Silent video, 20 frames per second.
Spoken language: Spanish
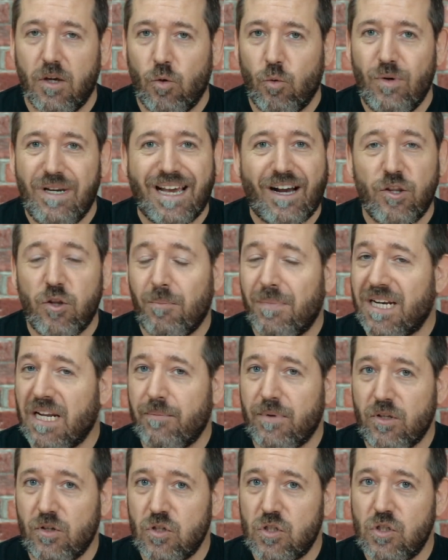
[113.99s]
Un legado
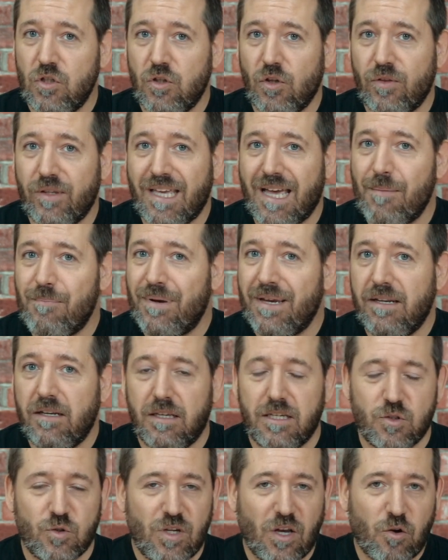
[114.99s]
maravilloso donde
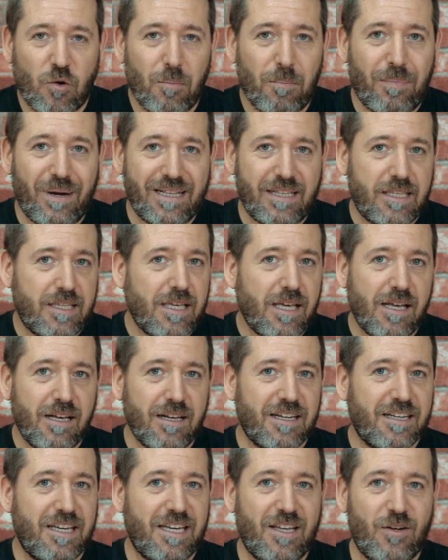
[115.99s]
Apple es una
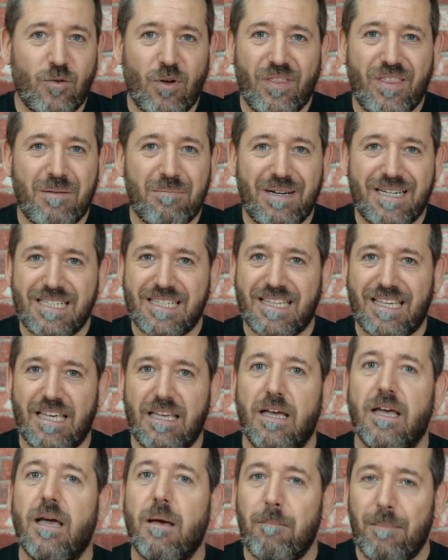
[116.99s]
compañía que no hace más que